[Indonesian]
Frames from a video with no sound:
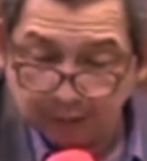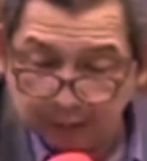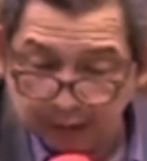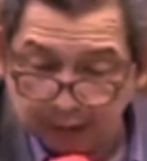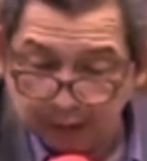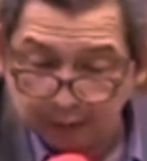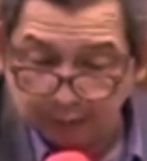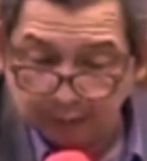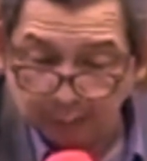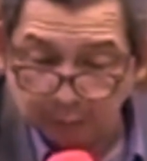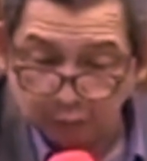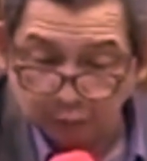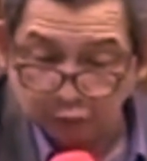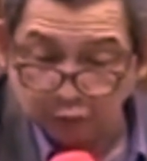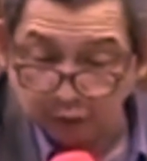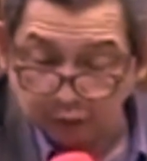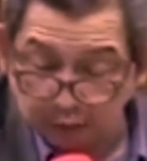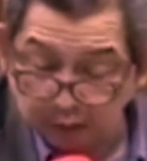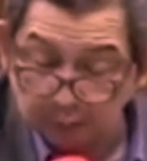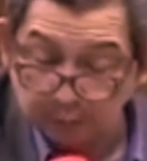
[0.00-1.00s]
Ini yang saya mau
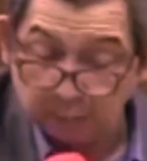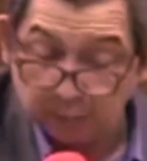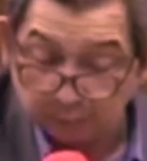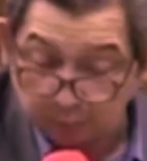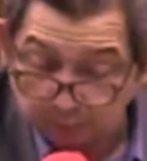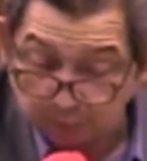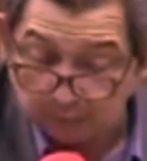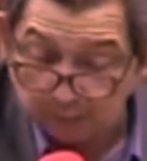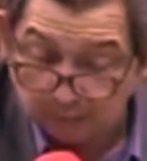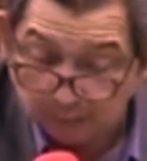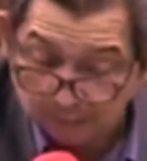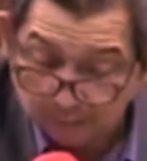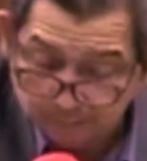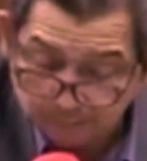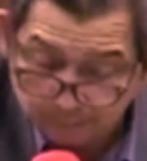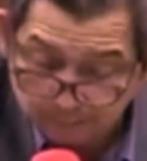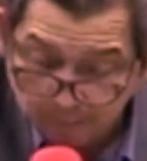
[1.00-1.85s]
sharekan buat saudara.